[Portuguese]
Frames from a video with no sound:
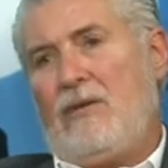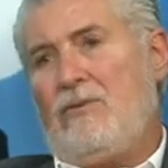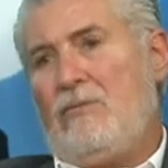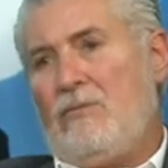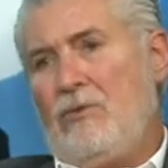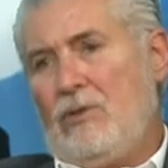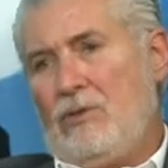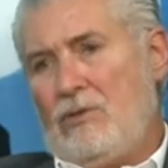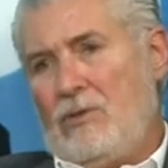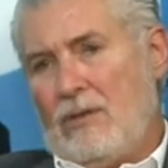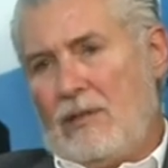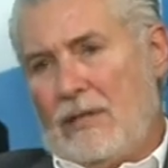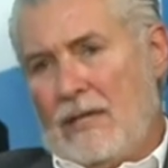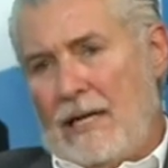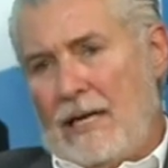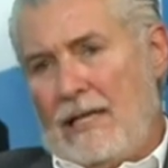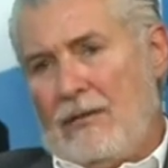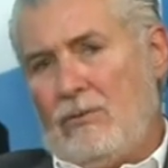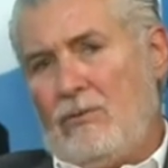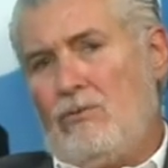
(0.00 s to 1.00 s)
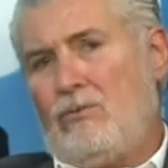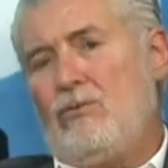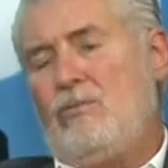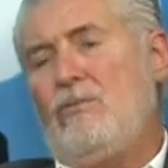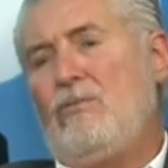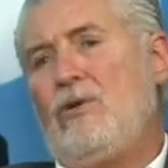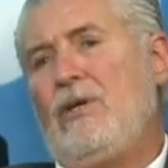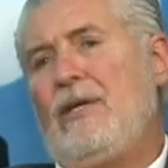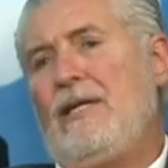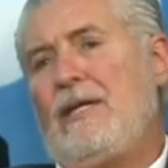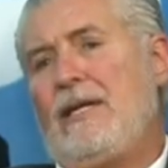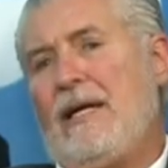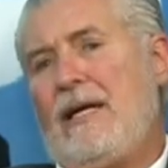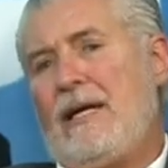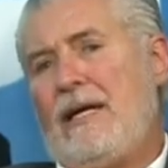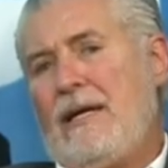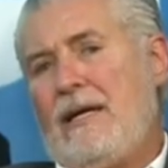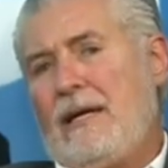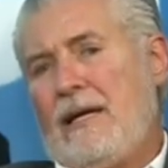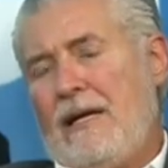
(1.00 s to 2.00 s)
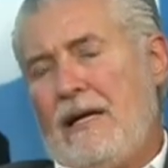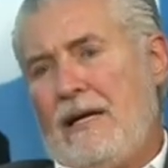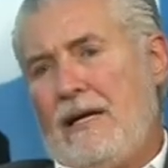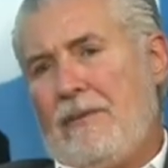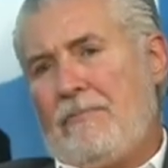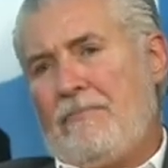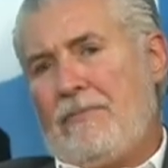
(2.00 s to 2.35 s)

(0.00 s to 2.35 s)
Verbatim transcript: com muito tato, com muita uh,